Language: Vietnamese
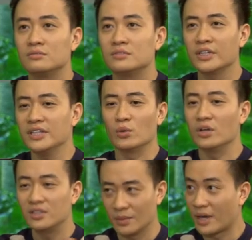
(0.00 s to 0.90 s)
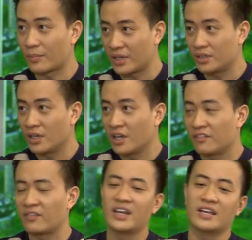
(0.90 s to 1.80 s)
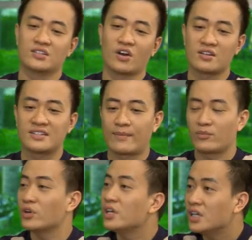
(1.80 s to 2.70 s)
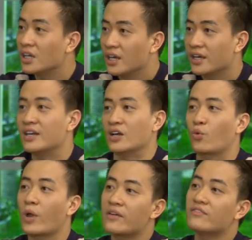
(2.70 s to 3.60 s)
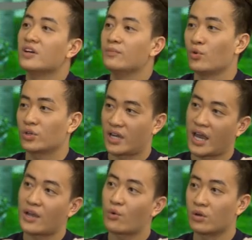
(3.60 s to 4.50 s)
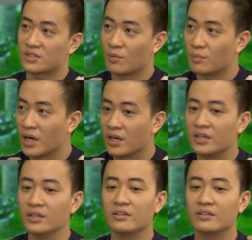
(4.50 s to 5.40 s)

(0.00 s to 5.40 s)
rất nhiều thứ trước mặt mình và để dọn dẹp nó đi để quen với một cái cuộc sống mới